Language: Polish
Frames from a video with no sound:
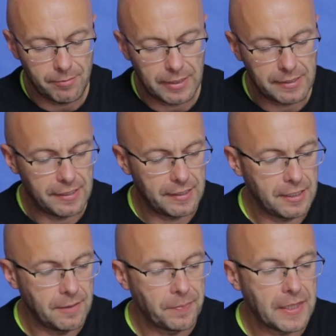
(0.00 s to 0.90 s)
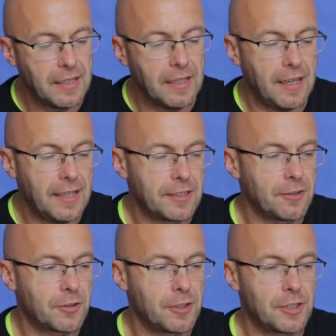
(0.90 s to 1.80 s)
z baterii, a
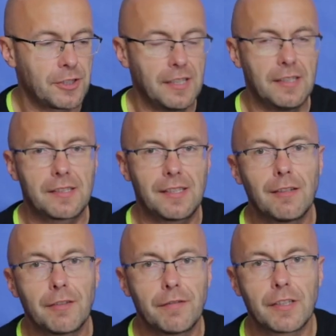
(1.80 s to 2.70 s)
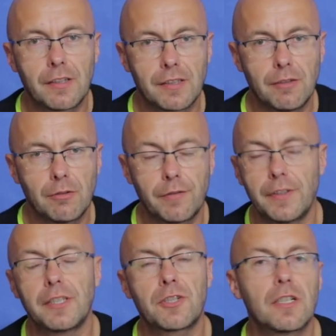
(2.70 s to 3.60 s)
jednocześnie stanowi wygodny
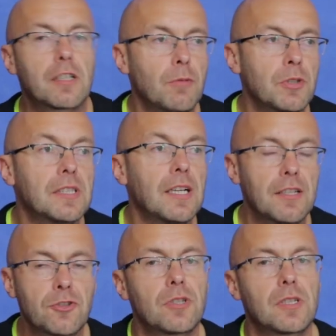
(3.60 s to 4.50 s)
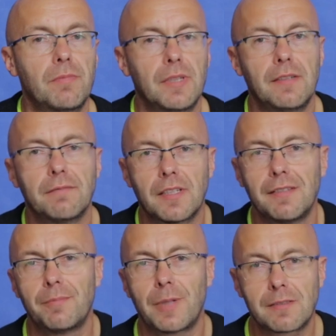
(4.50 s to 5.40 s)
uchwyt. Jeżeli komuś zależy, żeby
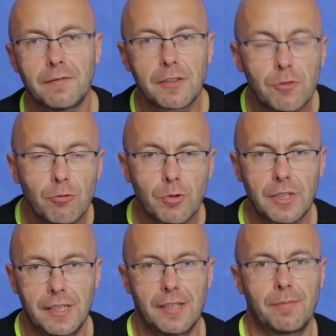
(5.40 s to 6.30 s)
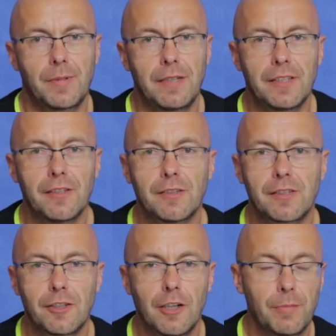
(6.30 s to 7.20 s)
pracować dłużej, prawie
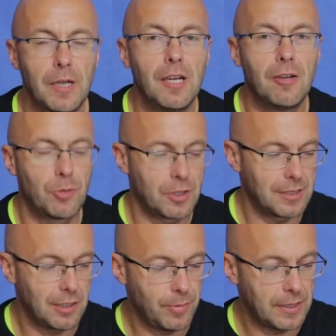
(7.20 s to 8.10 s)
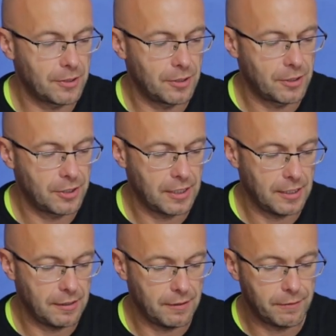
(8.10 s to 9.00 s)
non-stop, może zaopatrzyć
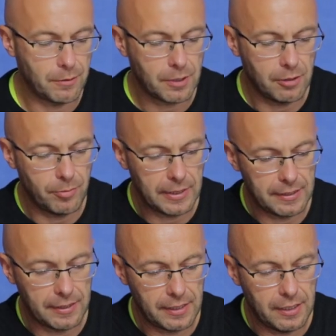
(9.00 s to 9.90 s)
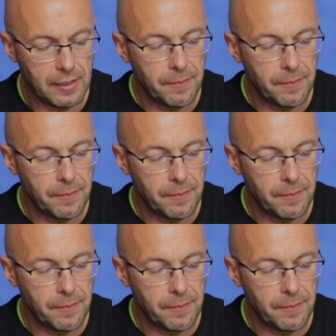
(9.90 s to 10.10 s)
się w drugą baterię.